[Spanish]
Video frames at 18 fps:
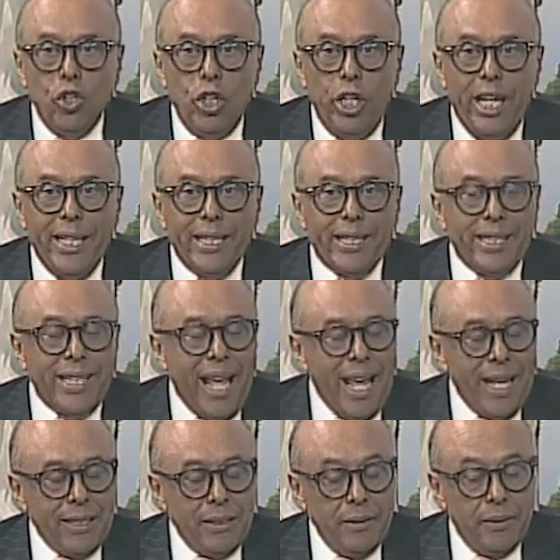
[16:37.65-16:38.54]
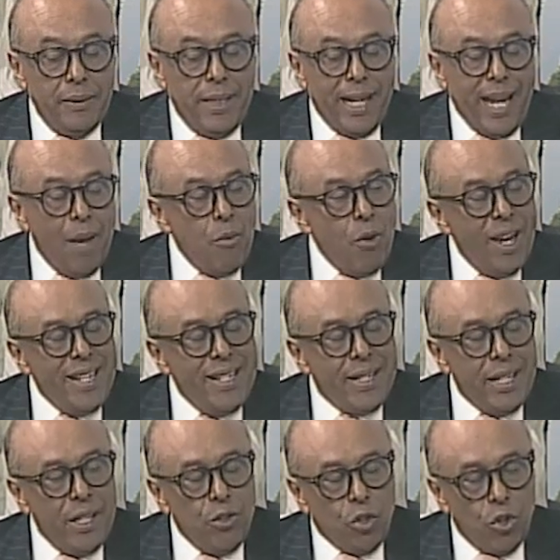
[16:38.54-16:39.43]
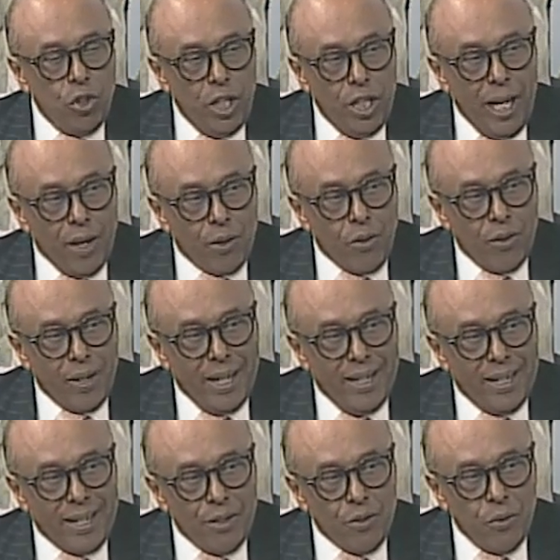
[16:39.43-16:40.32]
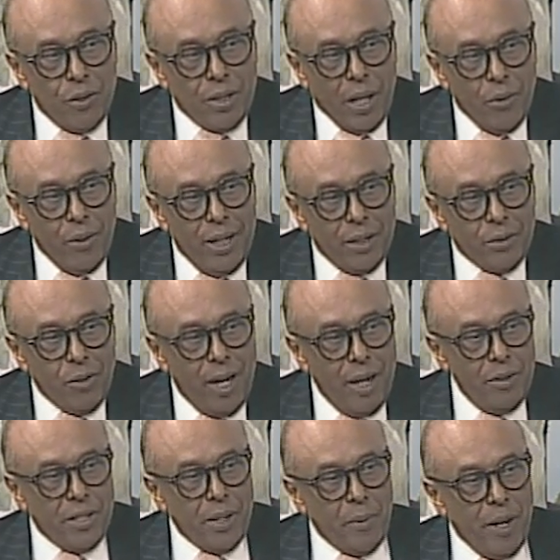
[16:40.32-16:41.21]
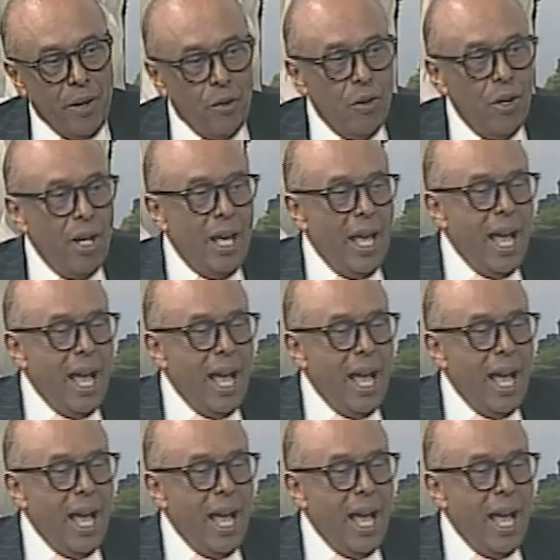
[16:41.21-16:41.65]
están, digamos, en sintonía con el resultado electoral, dice, bueno,